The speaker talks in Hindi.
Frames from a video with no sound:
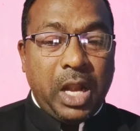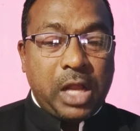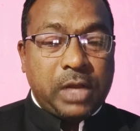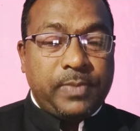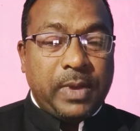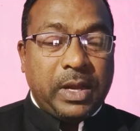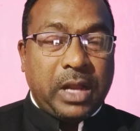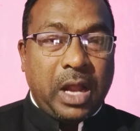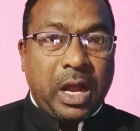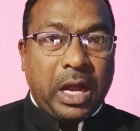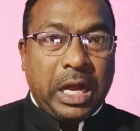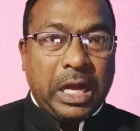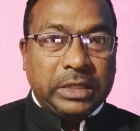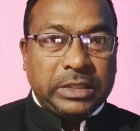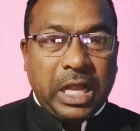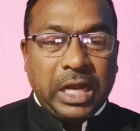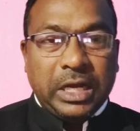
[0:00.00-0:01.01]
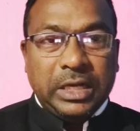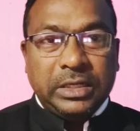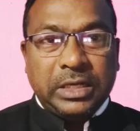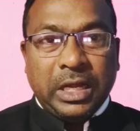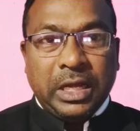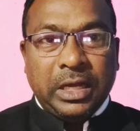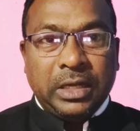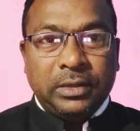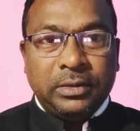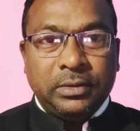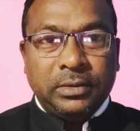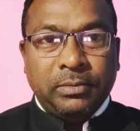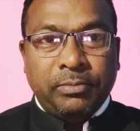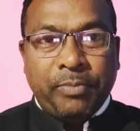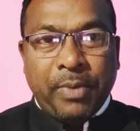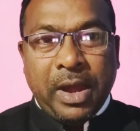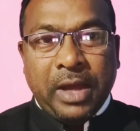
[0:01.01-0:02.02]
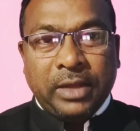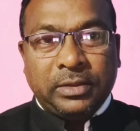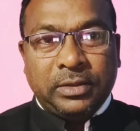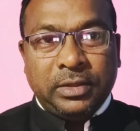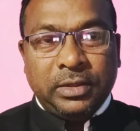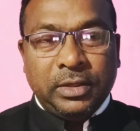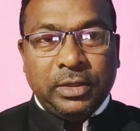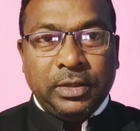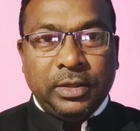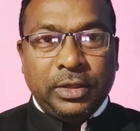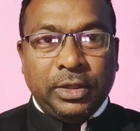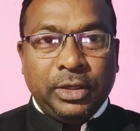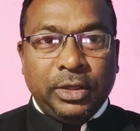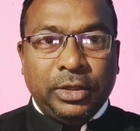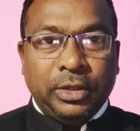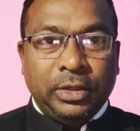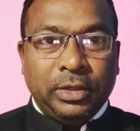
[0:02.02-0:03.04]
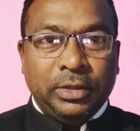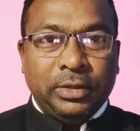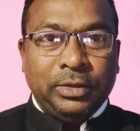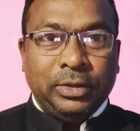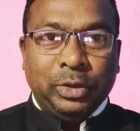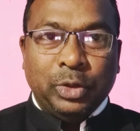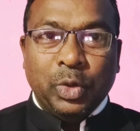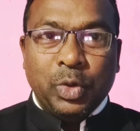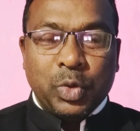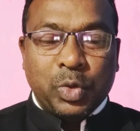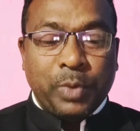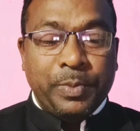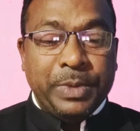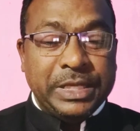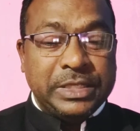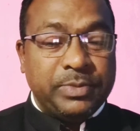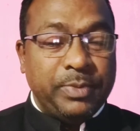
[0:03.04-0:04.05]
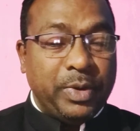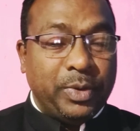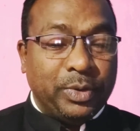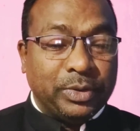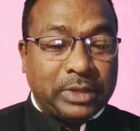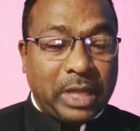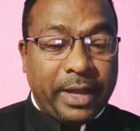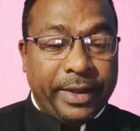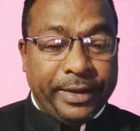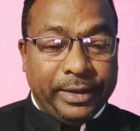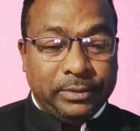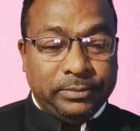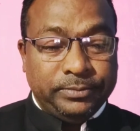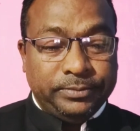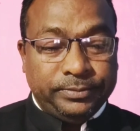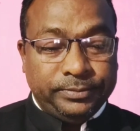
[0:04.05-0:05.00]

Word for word: लगभग आधा घंटा बात दोनों को बीच में होता है